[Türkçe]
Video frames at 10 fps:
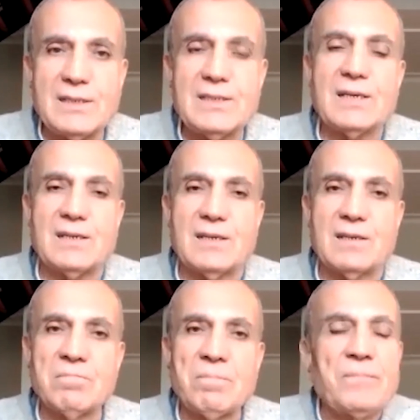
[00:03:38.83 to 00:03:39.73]
Diyecek
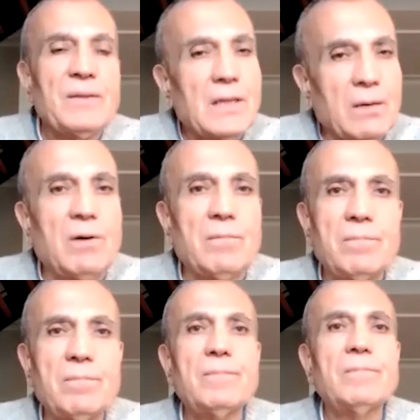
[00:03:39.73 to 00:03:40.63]
ki
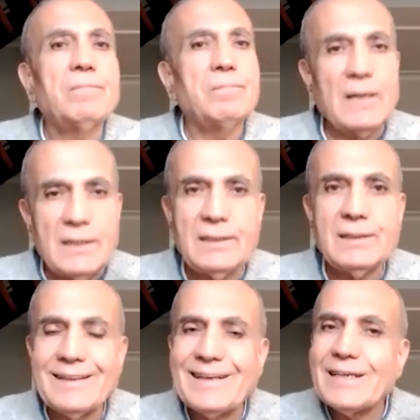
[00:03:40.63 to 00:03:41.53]
tamam
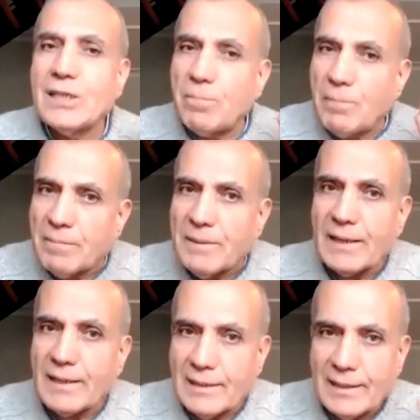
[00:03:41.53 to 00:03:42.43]
ben yapmam
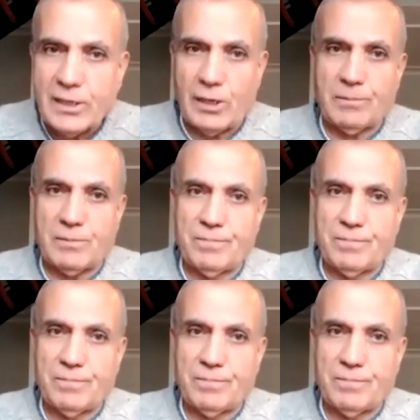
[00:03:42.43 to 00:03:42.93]
gerekenleri yaptım.